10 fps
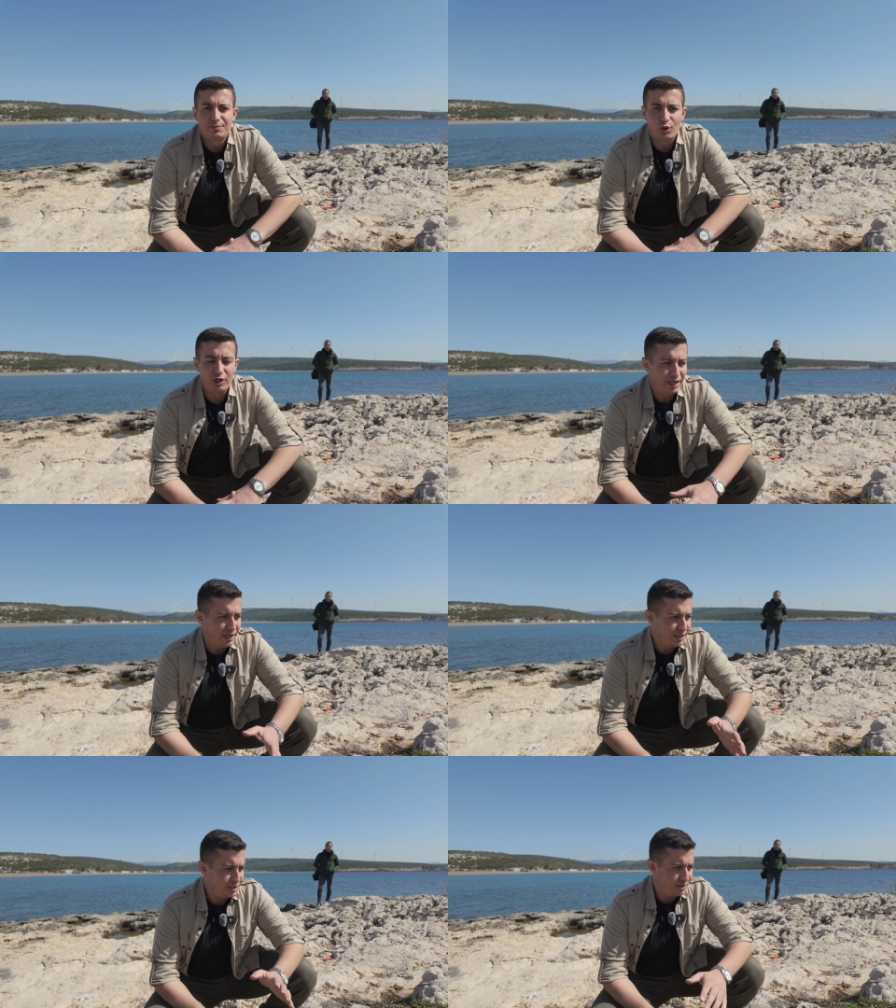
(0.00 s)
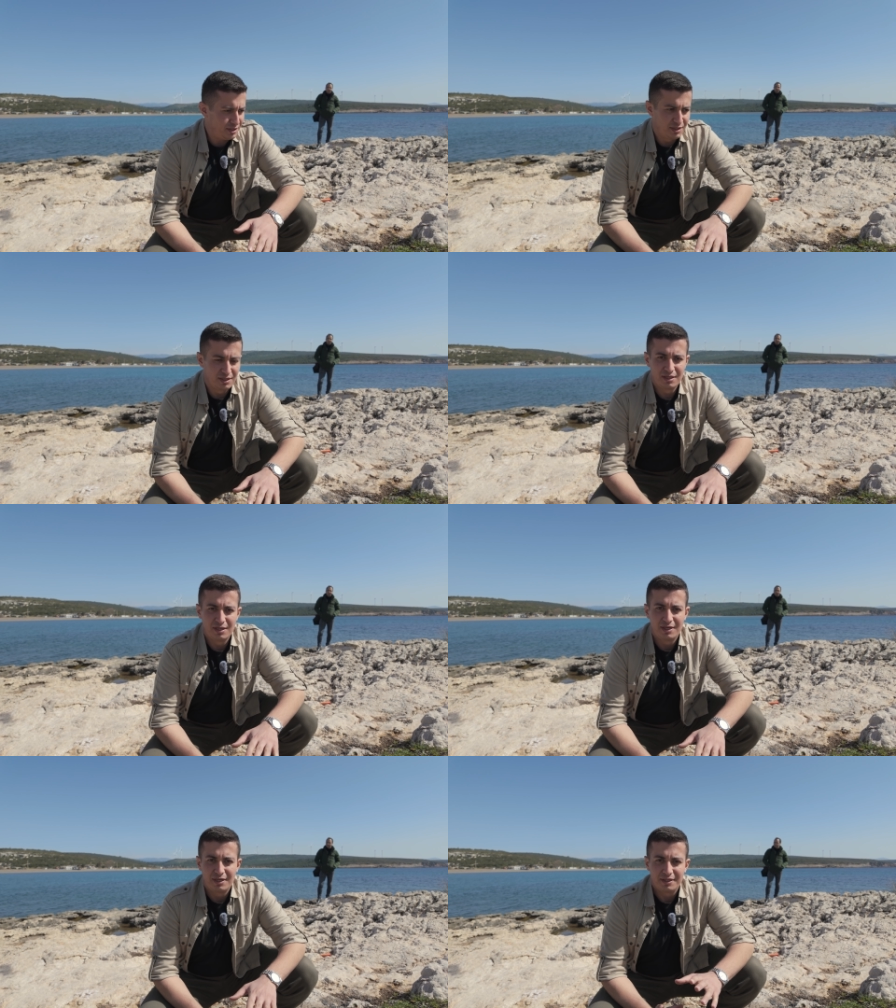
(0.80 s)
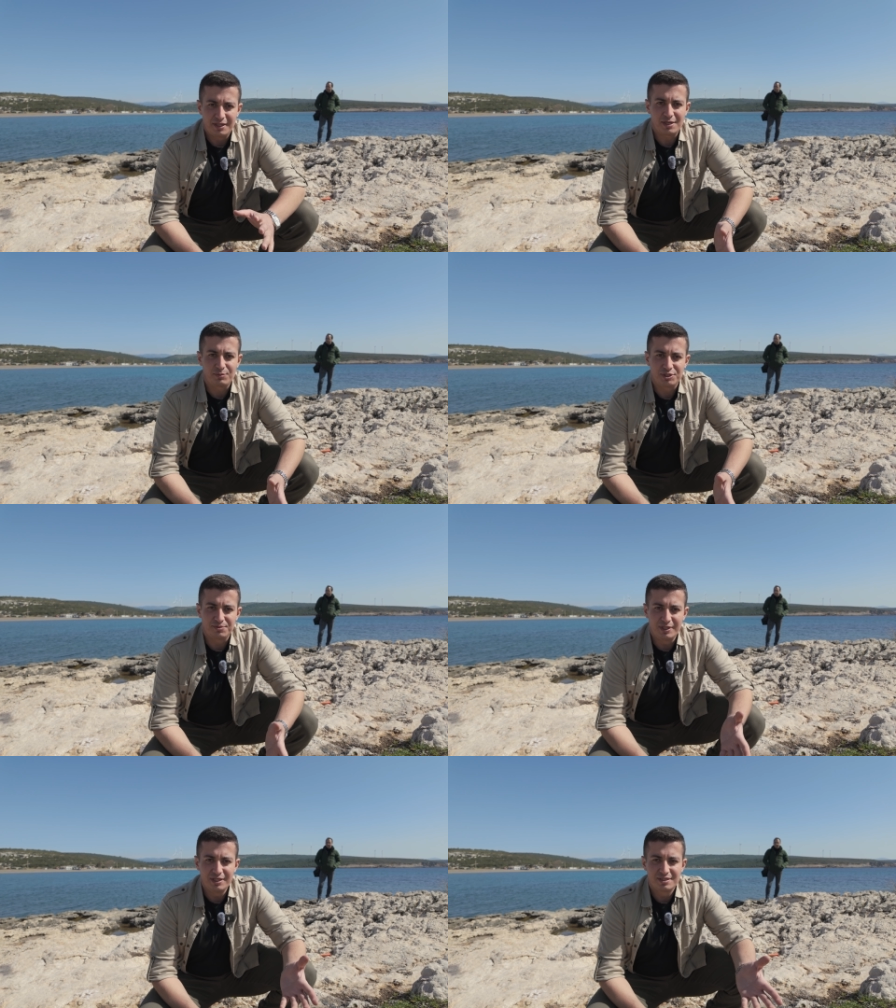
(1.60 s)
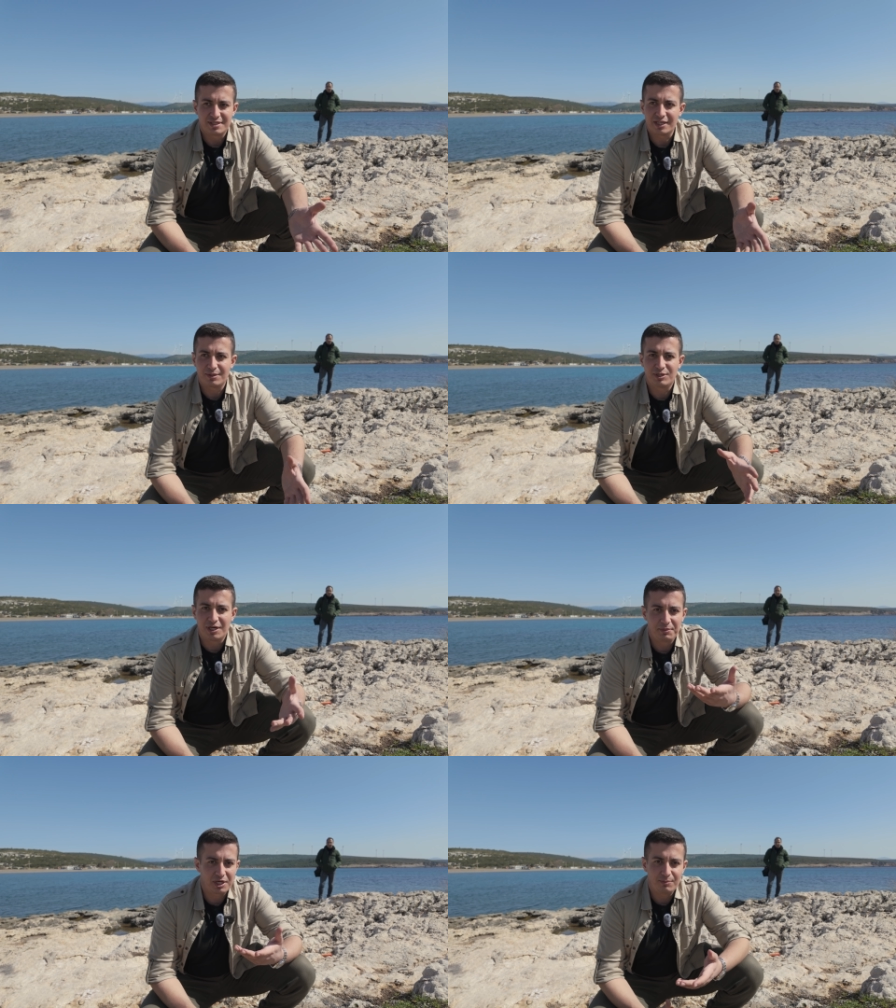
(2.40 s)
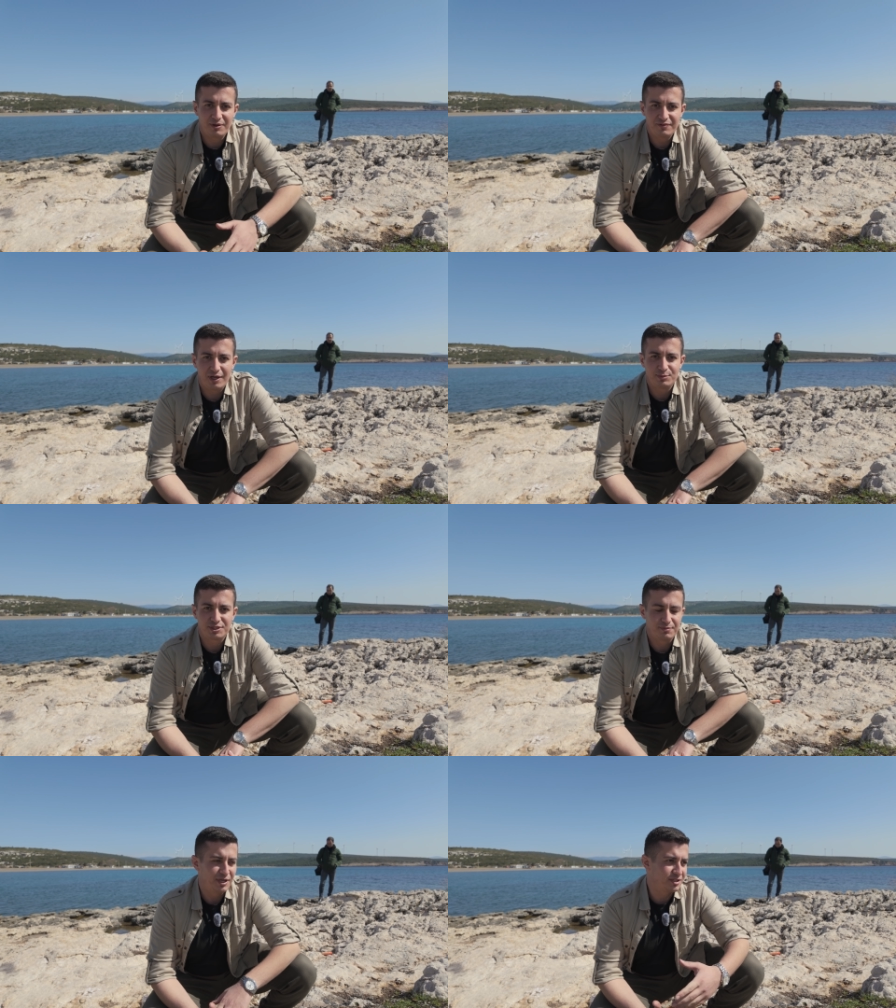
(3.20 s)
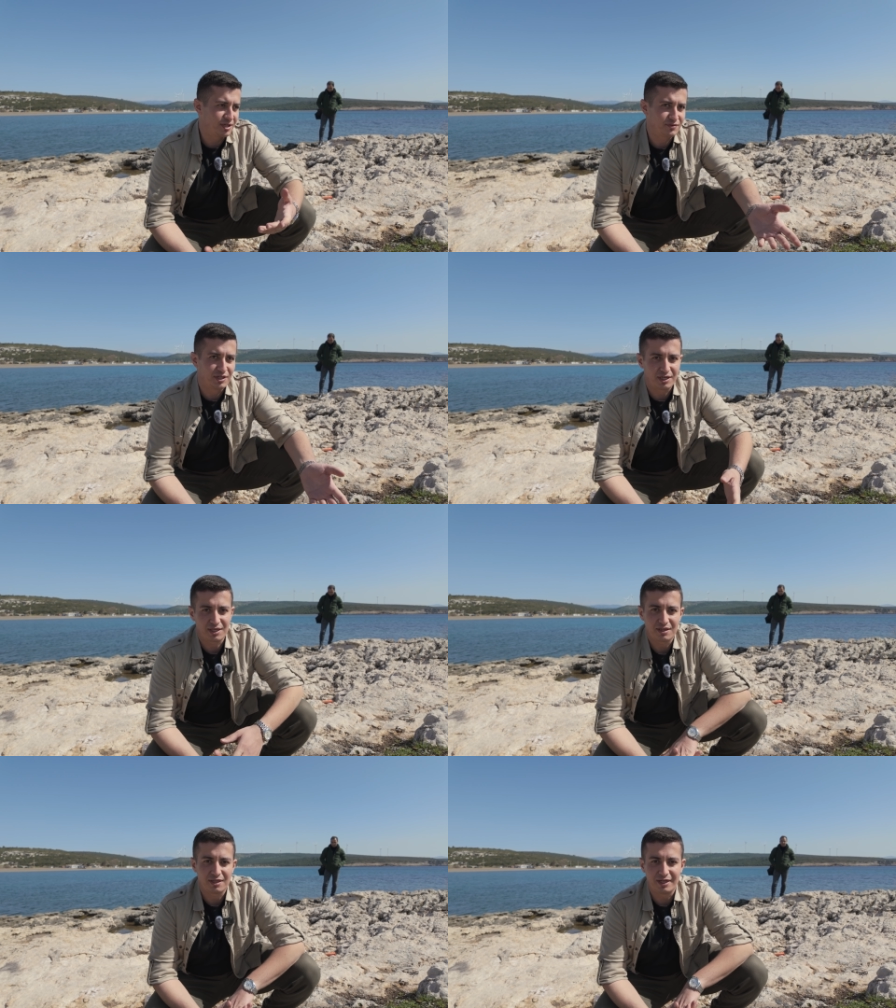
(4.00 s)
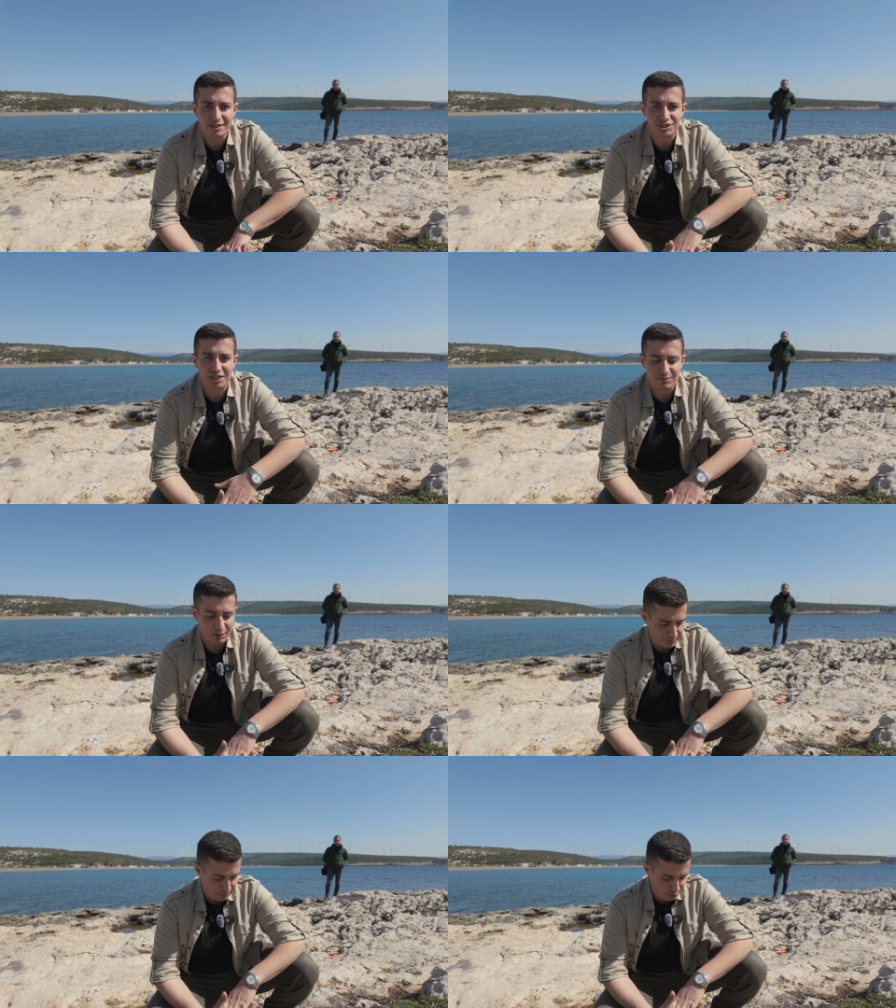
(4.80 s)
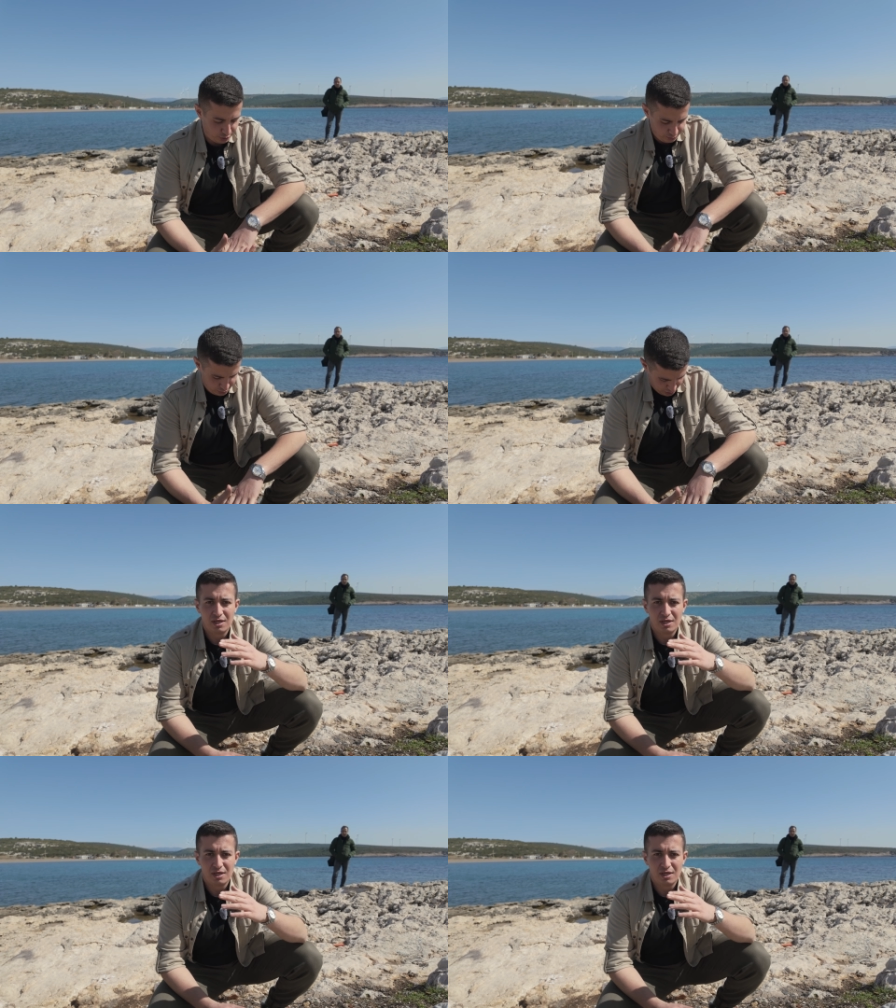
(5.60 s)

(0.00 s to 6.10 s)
Böyle yani tek başıma sanki bir kameraman varmış gibi etrafta hareket ederek çekim yapabiliyorum.